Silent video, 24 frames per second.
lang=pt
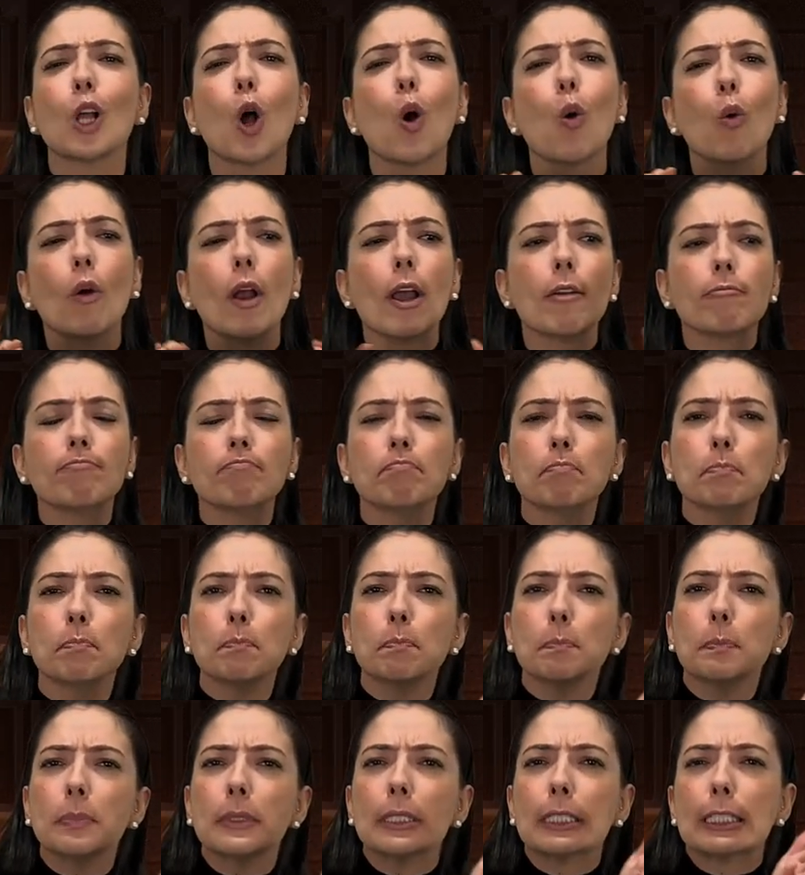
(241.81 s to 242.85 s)
Por isso é
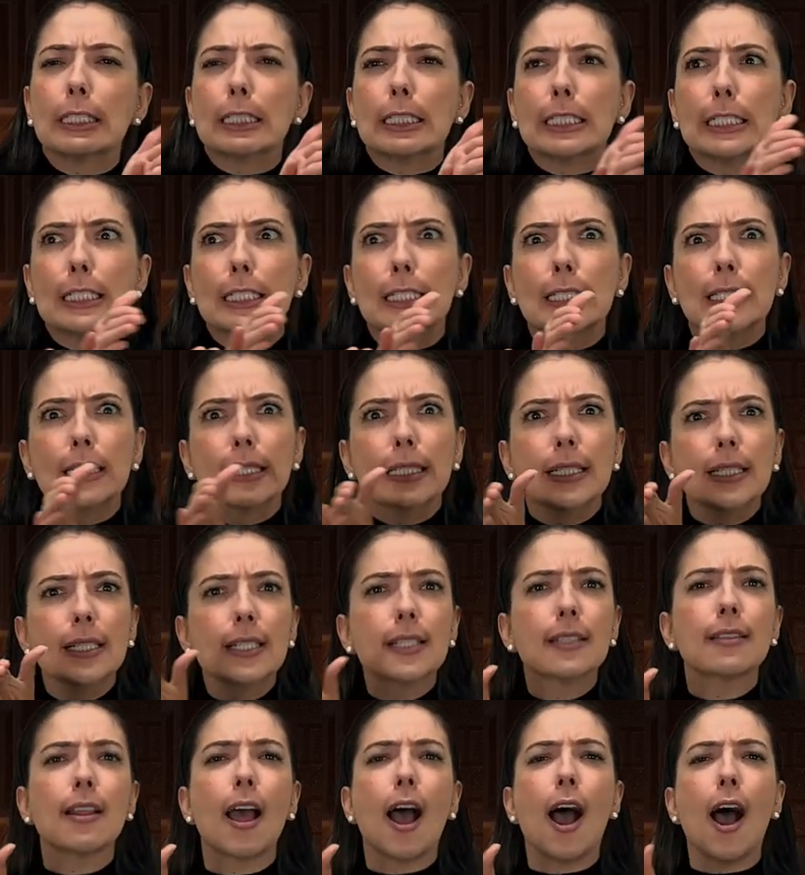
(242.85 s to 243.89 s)
importante que vocês
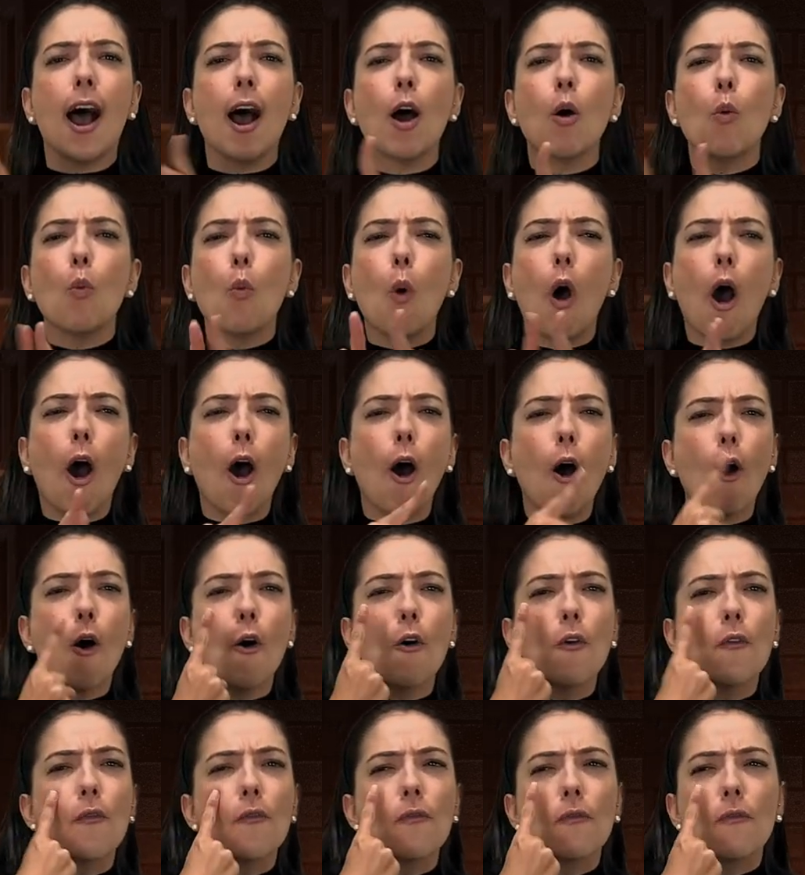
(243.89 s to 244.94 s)
pesquisem
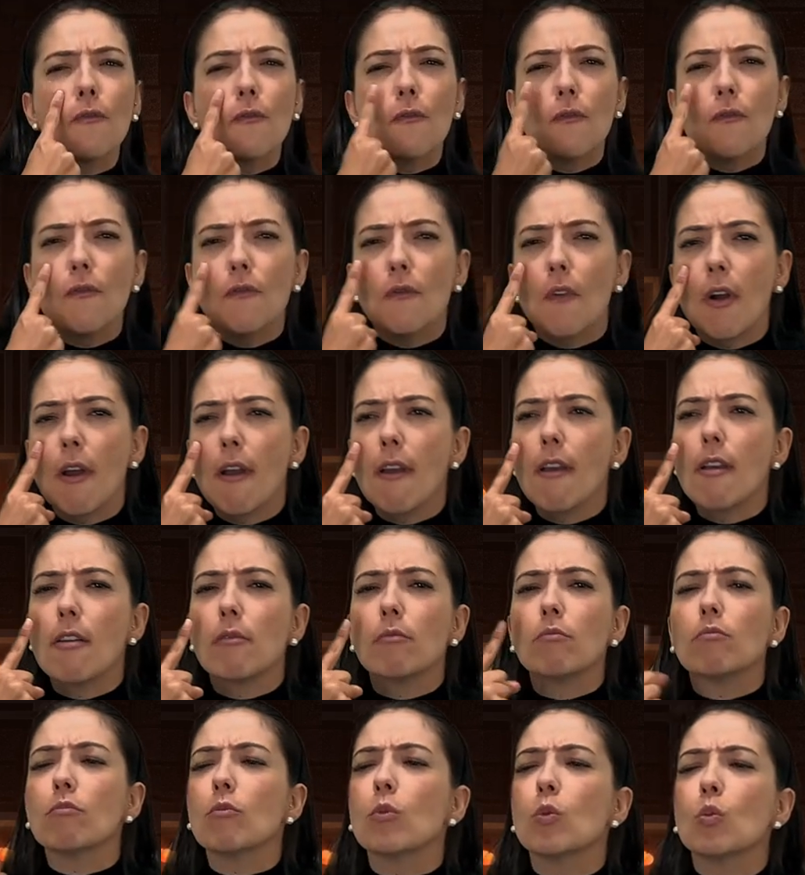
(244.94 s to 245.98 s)
e
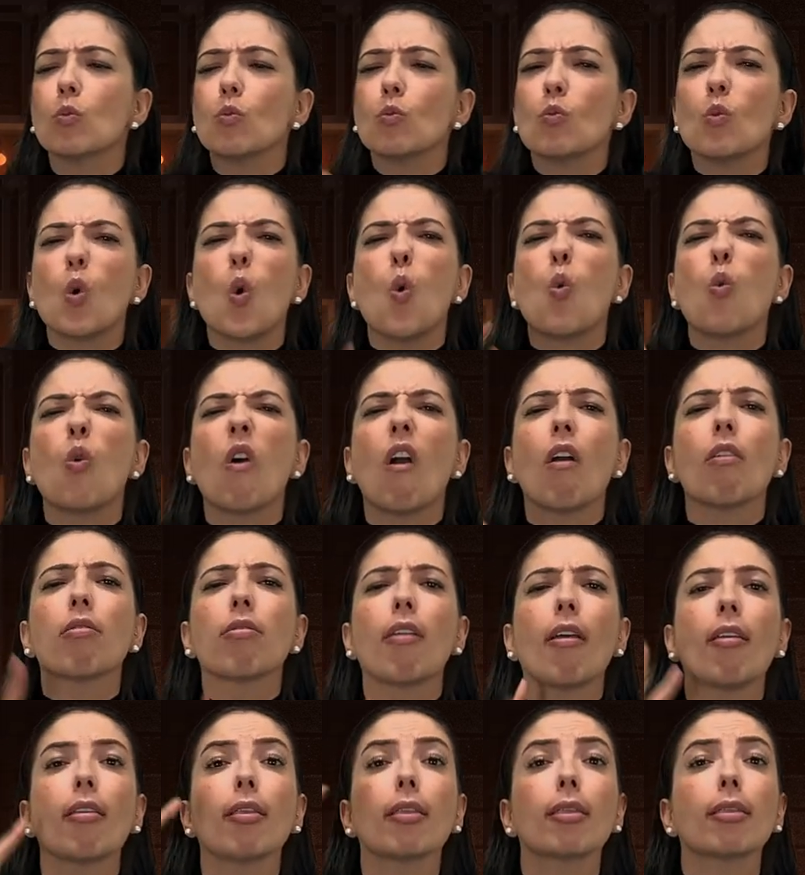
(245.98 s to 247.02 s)
vejam
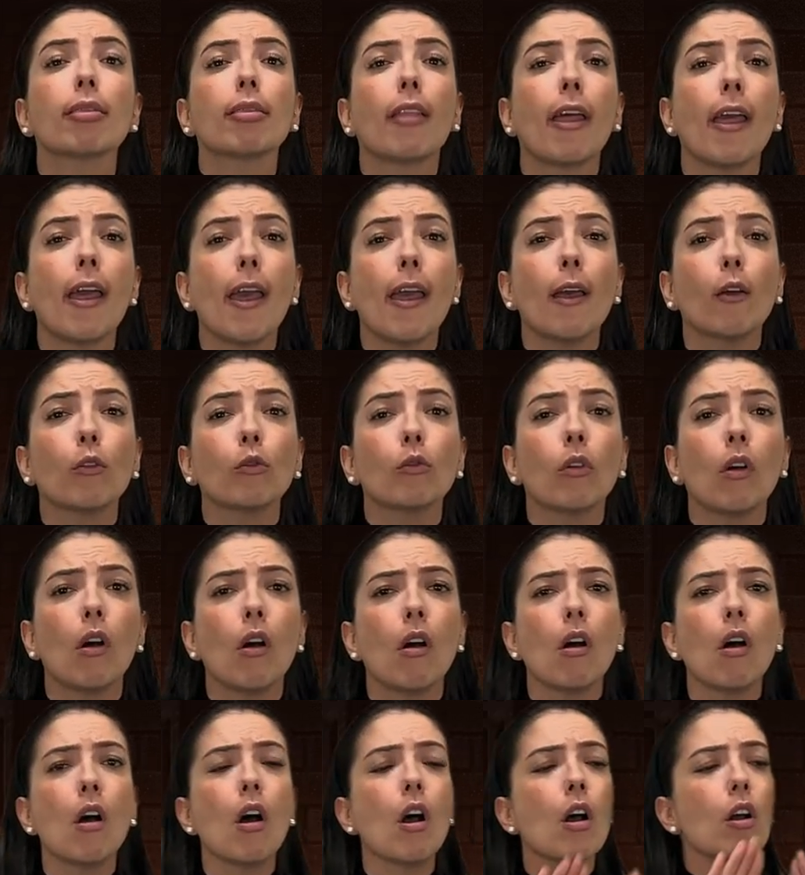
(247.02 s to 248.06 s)
se dentro da escola de
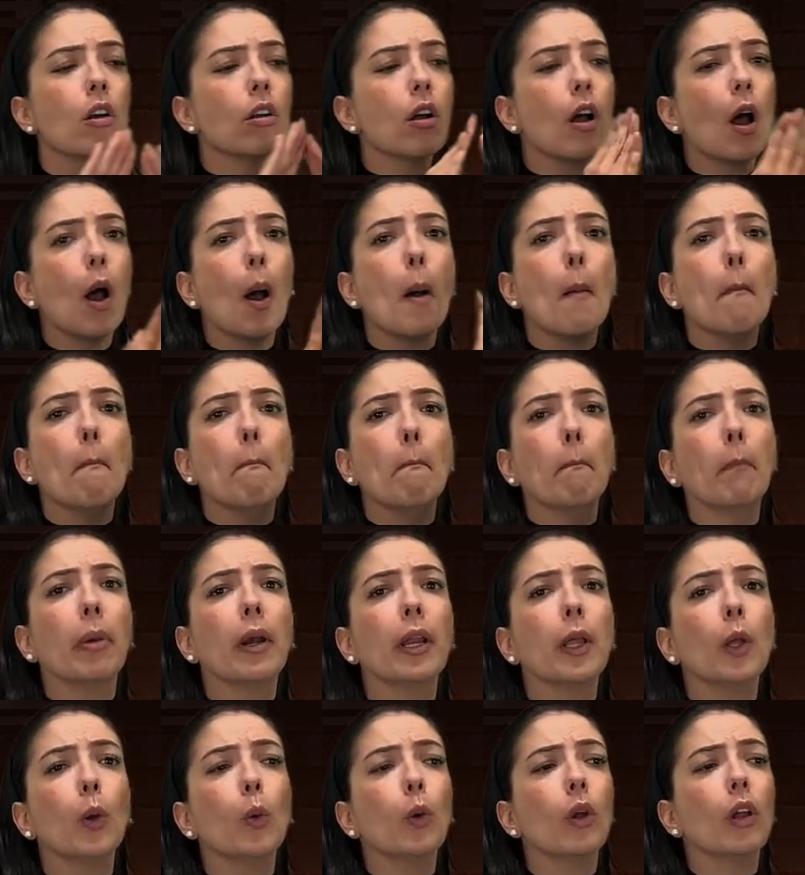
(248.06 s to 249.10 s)
inclusão tem
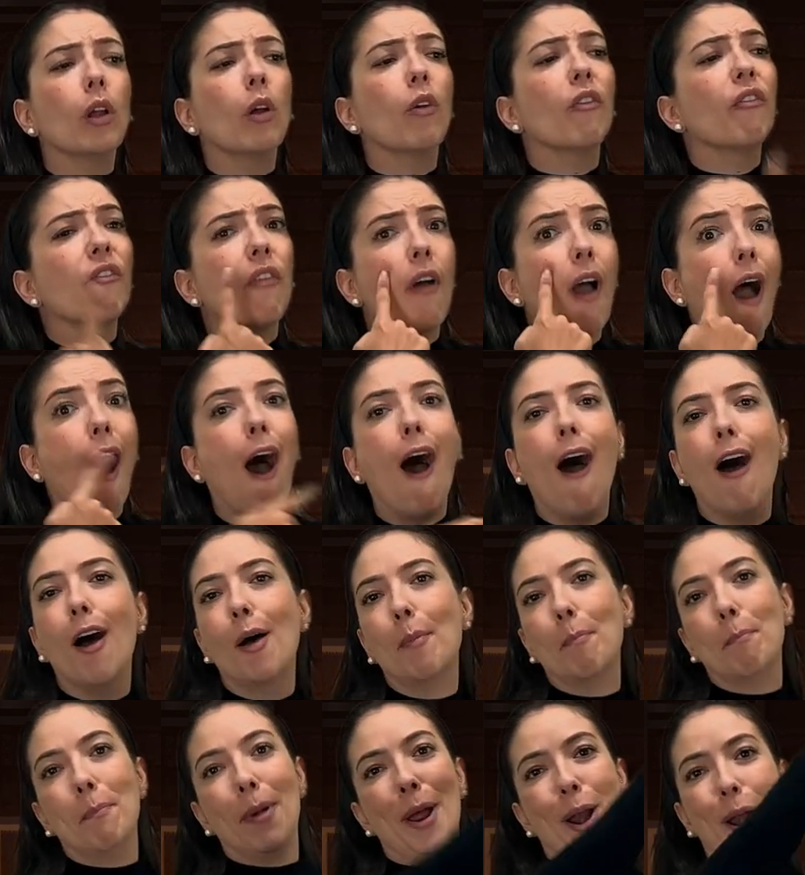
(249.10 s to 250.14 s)
acessibilidade ou a escola
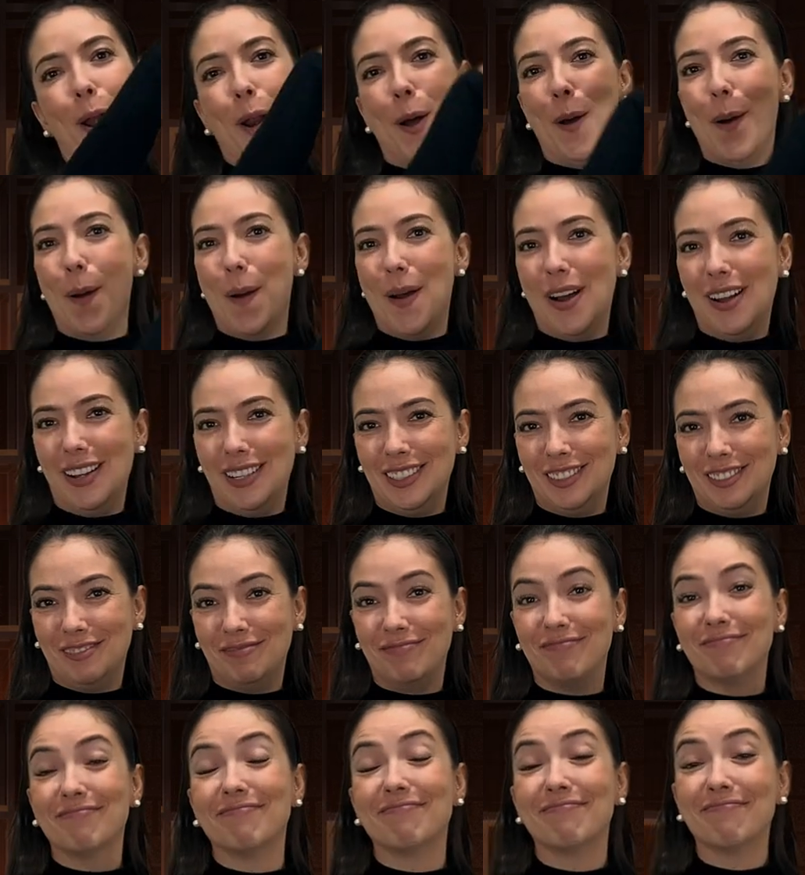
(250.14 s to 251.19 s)
bilíngue é melhor.
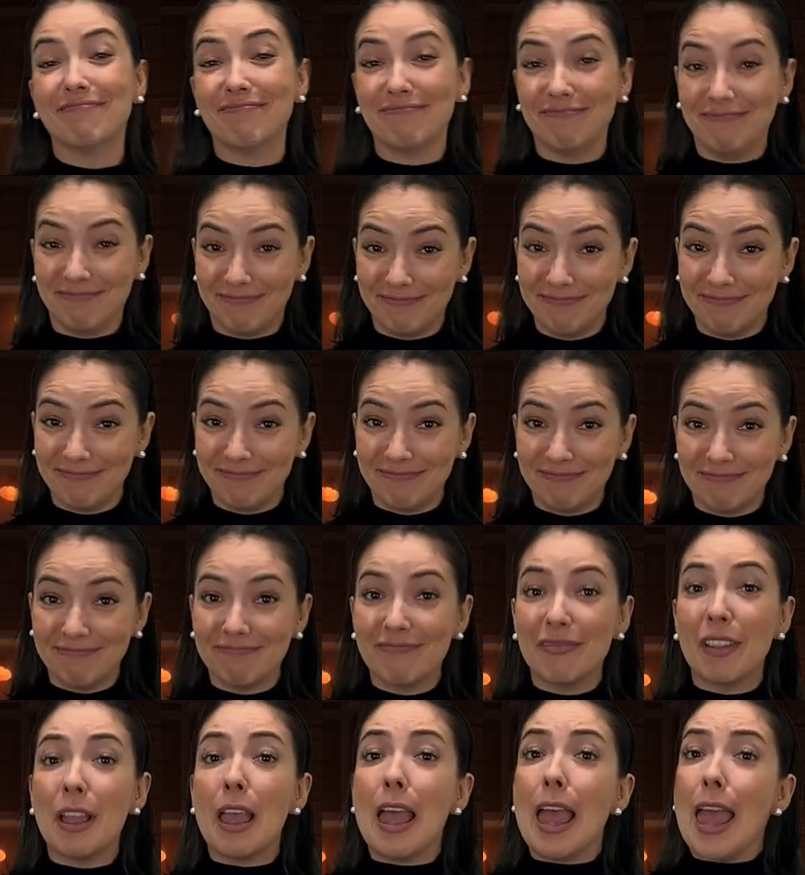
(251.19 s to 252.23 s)
Obviamente que a bilíngue
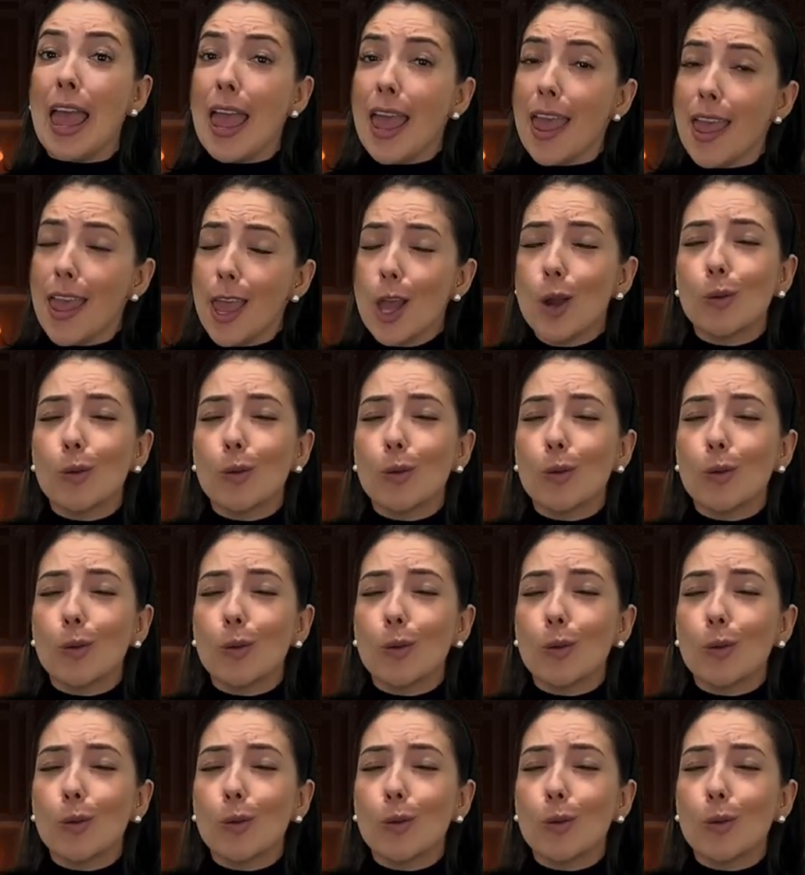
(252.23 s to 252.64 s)
é melhor.